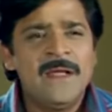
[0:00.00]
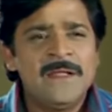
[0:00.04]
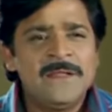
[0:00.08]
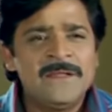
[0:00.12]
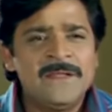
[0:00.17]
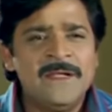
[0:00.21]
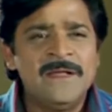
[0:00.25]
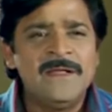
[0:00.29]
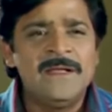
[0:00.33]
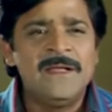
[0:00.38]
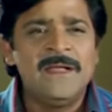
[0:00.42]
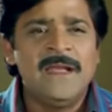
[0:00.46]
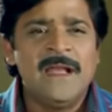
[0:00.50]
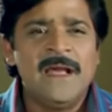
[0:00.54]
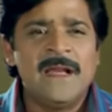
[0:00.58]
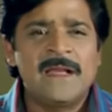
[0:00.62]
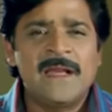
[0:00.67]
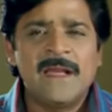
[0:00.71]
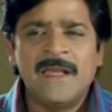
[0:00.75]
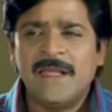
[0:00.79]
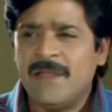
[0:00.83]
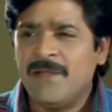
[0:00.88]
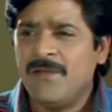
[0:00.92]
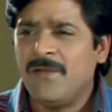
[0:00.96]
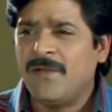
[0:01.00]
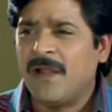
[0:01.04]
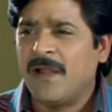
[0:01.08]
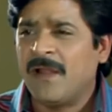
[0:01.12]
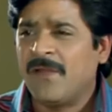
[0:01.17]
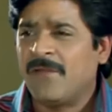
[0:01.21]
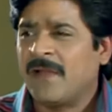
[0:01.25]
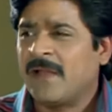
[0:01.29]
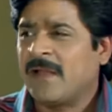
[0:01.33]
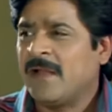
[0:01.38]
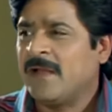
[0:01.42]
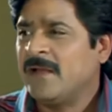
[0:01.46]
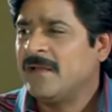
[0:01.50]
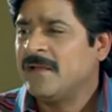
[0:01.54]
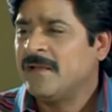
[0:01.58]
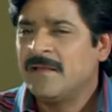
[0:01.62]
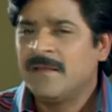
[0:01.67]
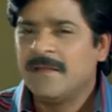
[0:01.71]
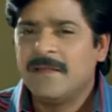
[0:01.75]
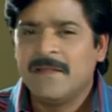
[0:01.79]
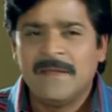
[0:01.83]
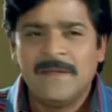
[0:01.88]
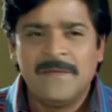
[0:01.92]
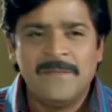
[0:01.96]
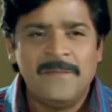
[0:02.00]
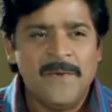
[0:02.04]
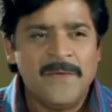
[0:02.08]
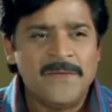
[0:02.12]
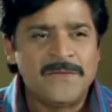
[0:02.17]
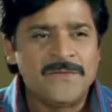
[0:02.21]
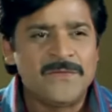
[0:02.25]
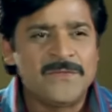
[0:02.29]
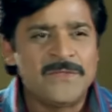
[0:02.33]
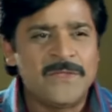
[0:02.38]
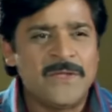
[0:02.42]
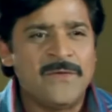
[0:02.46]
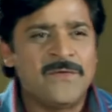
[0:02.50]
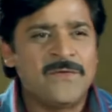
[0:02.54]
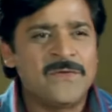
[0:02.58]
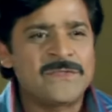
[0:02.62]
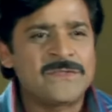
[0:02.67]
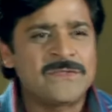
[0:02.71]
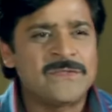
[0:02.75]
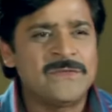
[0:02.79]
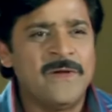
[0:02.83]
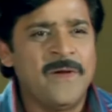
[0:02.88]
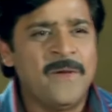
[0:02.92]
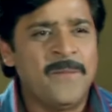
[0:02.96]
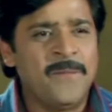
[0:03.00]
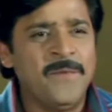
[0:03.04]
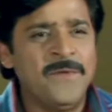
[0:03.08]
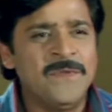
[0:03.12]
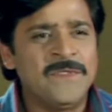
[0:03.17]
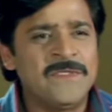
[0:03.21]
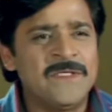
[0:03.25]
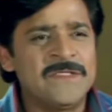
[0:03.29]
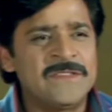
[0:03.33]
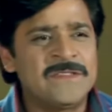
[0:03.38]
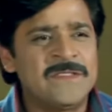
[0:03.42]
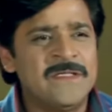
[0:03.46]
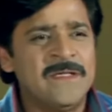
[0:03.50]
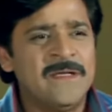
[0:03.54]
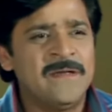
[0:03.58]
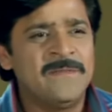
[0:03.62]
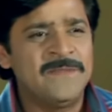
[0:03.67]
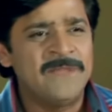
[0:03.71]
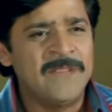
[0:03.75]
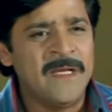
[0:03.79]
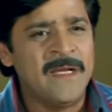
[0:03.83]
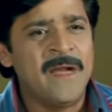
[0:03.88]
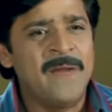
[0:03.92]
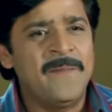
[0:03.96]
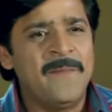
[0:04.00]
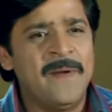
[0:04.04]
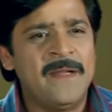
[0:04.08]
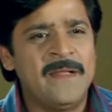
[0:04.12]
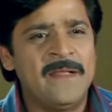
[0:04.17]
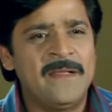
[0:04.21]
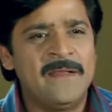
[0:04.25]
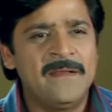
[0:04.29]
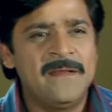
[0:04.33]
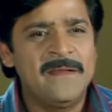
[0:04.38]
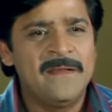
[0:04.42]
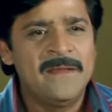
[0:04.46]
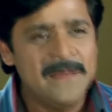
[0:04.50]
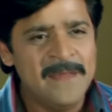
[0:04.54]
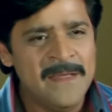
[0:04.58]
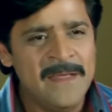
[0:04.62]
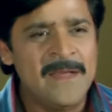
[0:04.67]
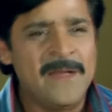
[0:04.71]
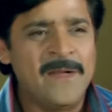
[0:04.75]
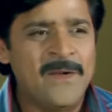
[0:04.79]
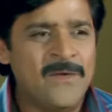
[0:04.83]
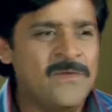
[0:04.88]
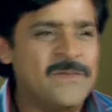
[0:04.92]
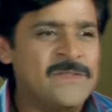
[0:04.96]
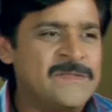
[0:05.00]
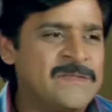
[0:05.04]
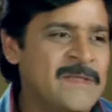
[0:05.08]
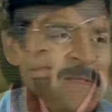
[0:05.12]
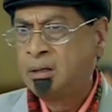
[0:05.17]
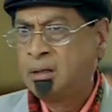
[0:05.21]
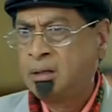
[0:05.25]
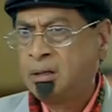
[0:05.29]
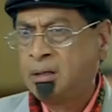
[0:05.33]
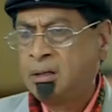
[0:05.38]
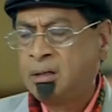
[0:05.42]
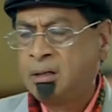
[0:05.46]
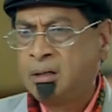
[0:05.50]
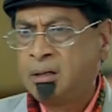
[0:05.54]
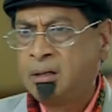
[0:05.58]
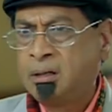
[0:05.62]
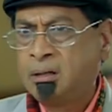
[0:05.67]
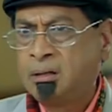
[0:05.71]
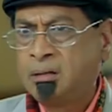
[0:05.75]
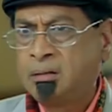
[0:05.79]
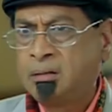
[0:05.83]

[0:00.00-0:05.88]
లేక తిండి లేక ఇల్లు గడవక బతు తెరువు కోసం అప్పులు చేసి దగాపడి ఇక్కడికి వస్తారు